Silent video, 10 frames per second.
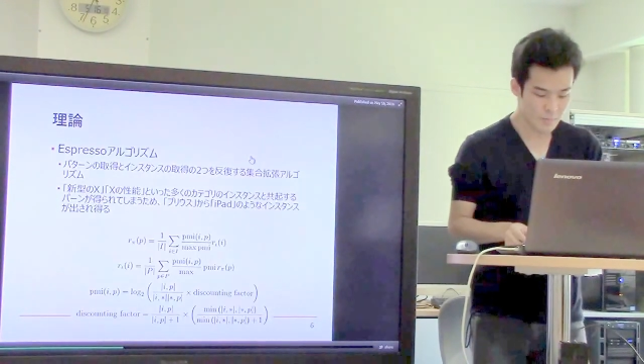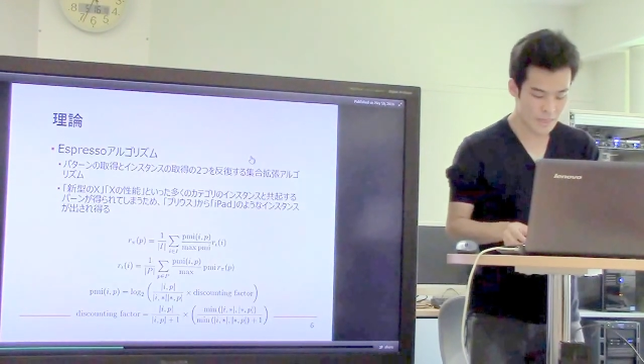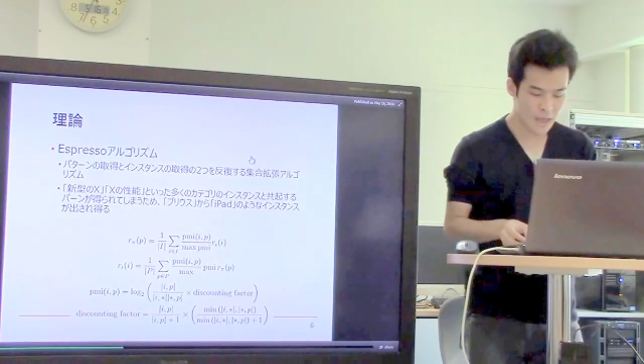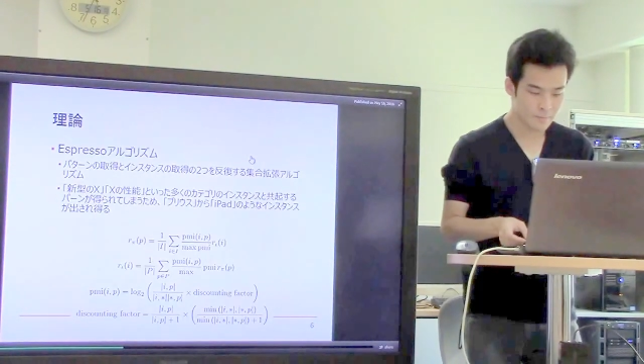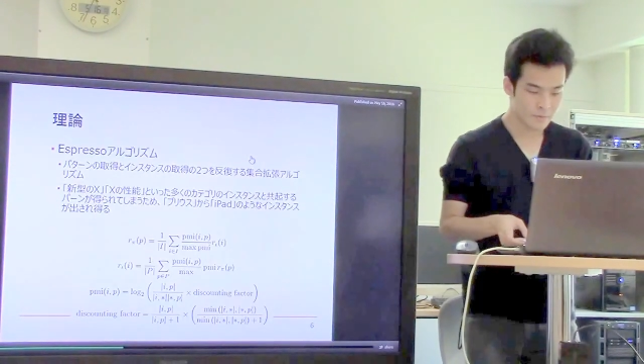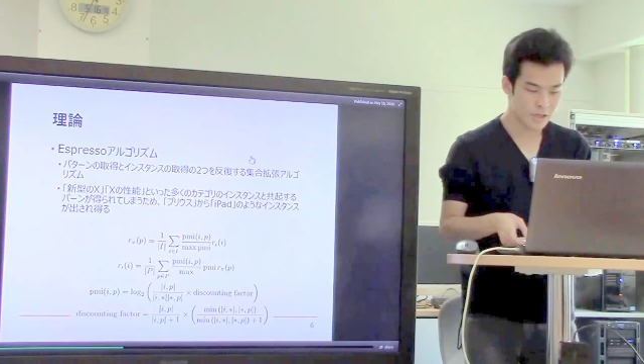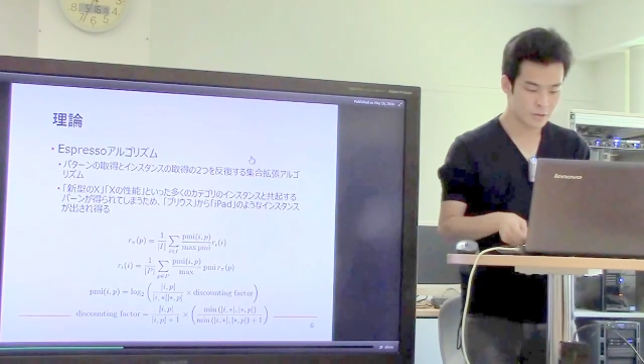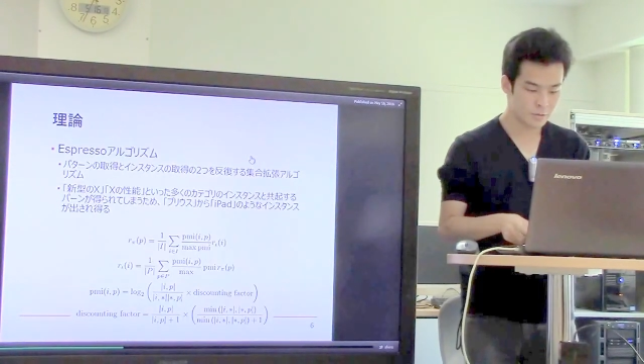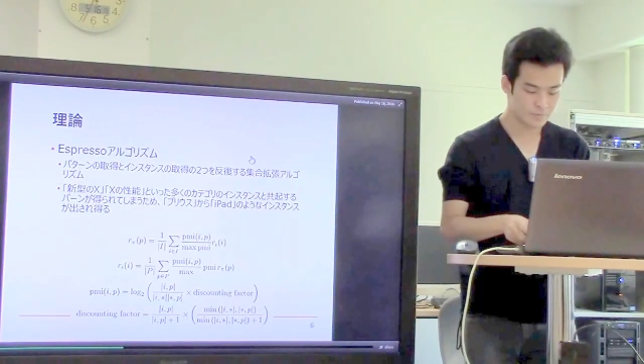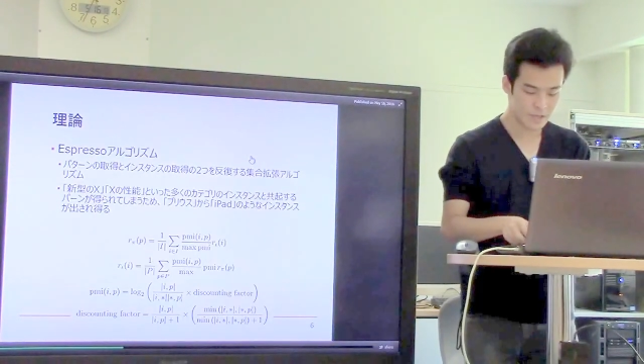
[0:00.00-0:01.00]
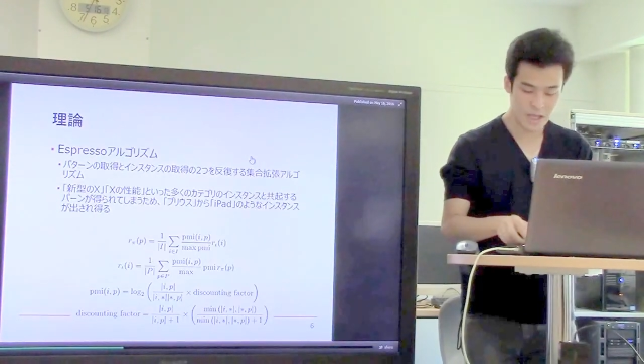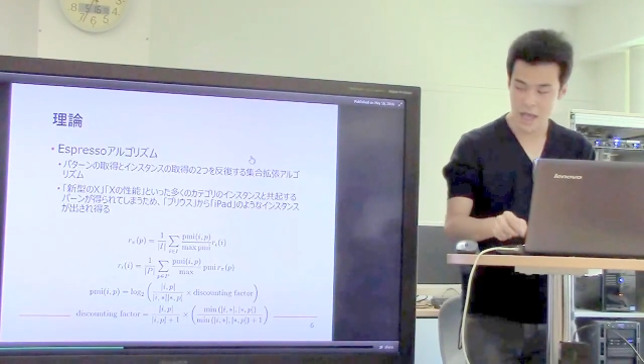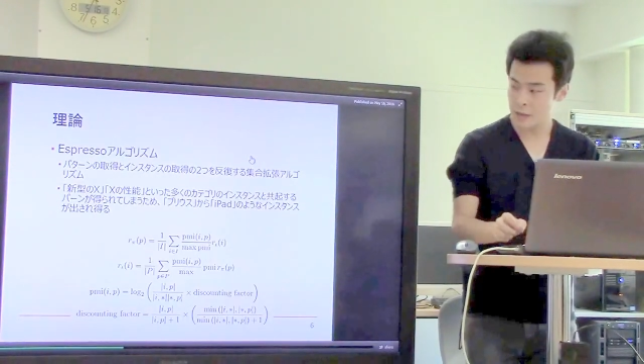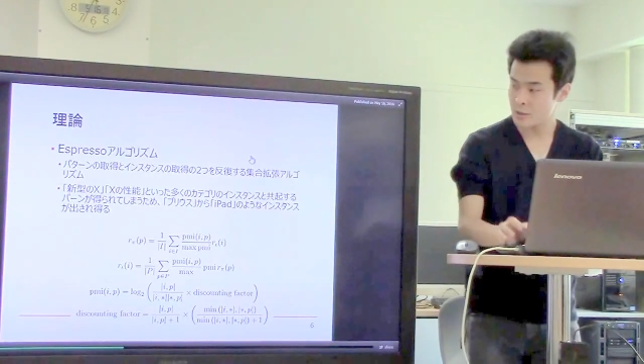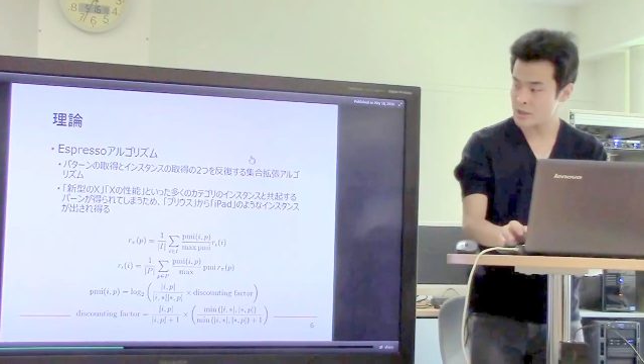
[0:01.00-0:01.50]
で、理論、
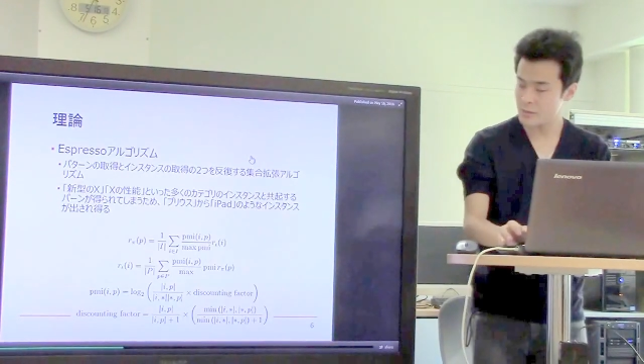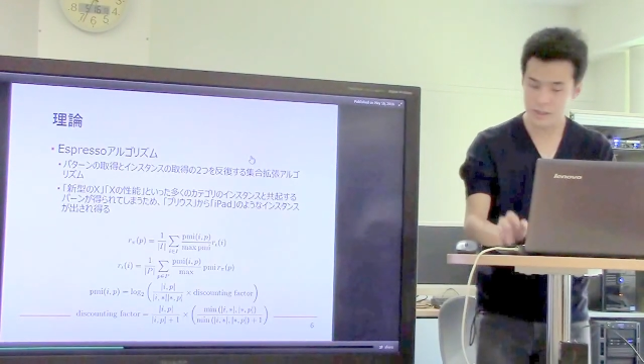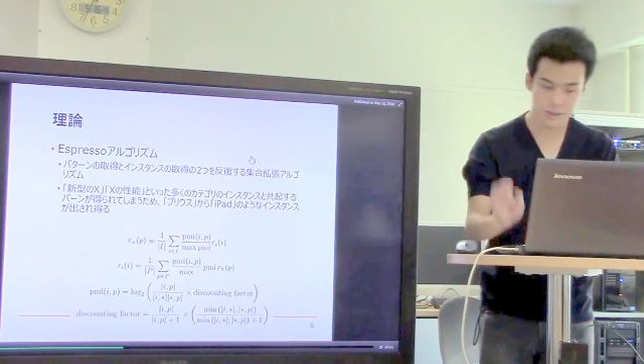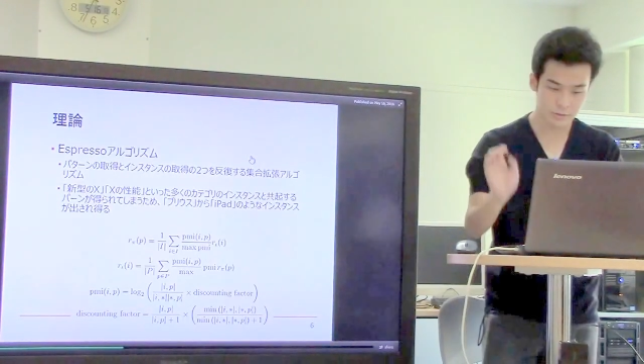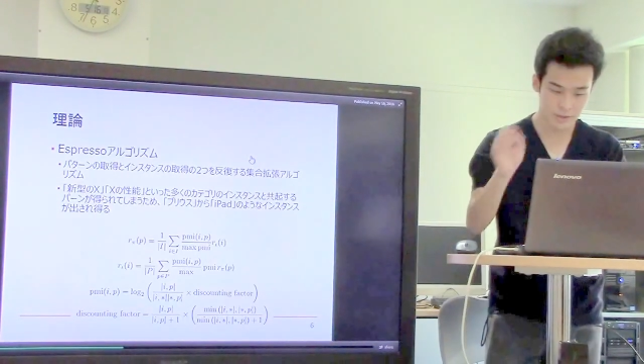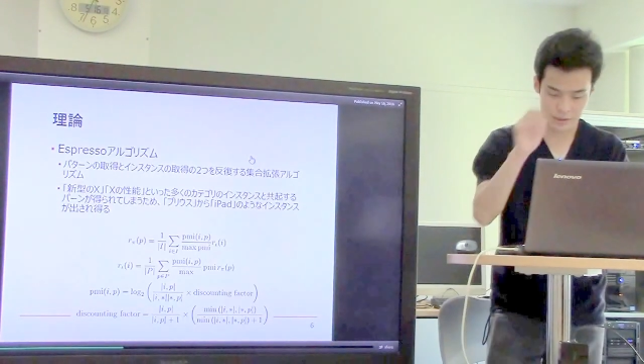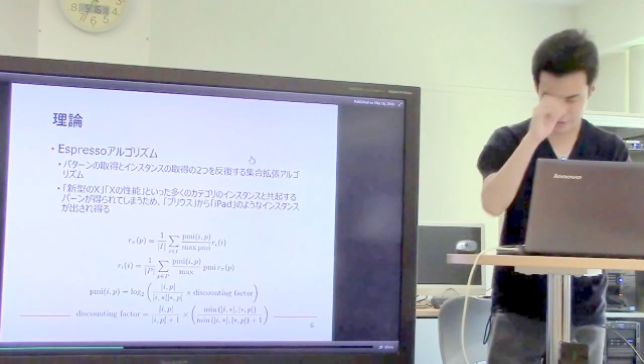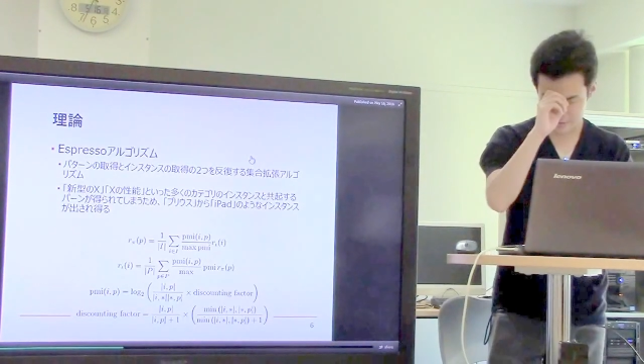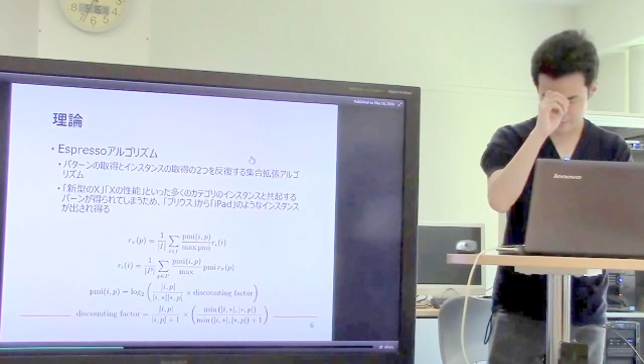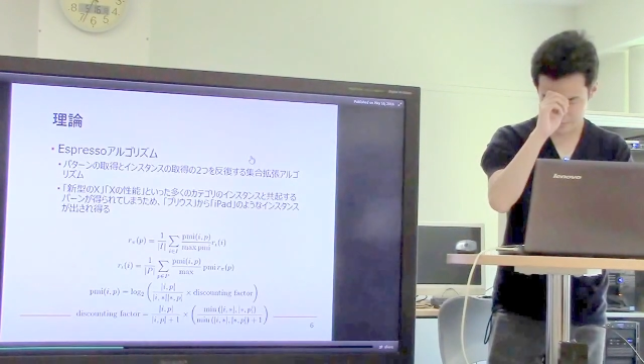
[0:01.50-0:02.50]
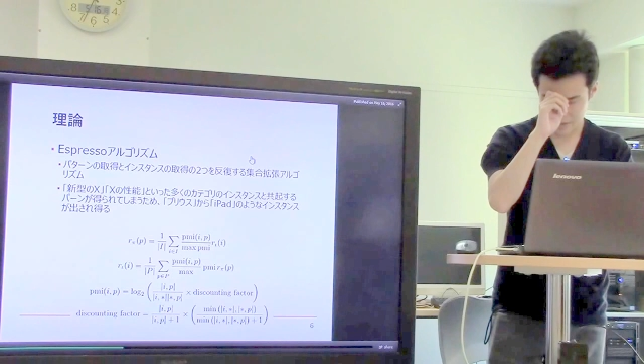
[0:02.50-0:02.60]
えっ、ー、と、一番基礎となる、